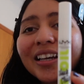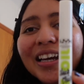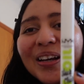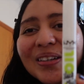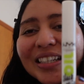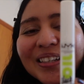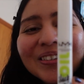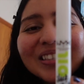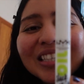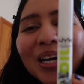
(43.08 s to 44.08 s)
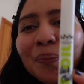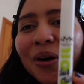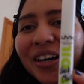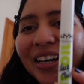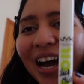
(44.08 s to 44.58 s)
que no se consigue
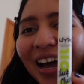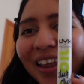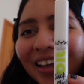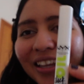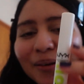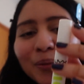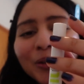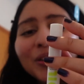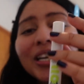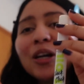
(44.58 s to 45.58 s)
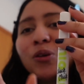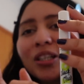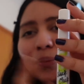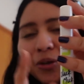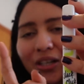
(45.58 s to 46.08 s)
por nada del mundo, era el
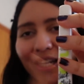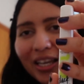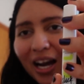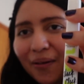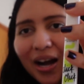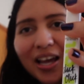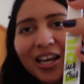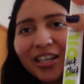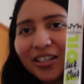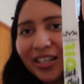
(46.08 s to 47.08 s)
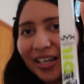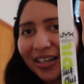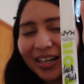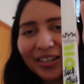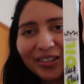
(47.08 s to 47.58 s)
último que quedaba. Yo dije,
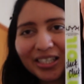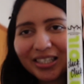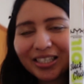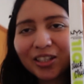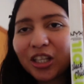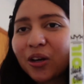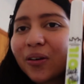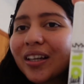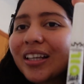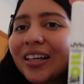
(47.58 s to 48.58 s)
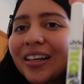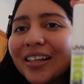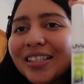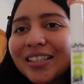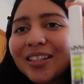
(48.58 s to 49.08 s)
claro que sí, yo tengo que tener
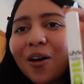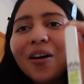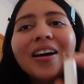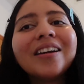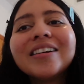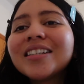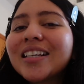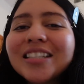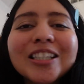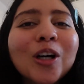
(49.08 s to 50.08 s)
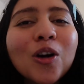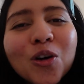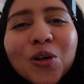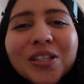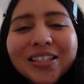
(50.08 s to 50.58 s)
esto, necesito
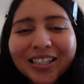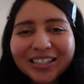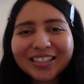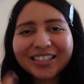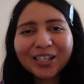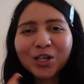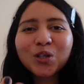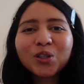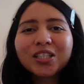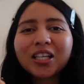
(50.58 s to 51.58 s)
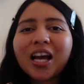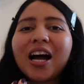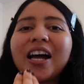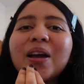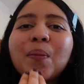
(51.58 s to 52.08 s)
luz, necesito luz
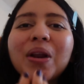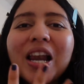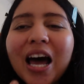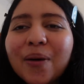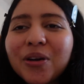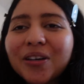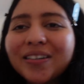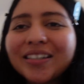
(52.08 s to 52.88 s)
en mis labios.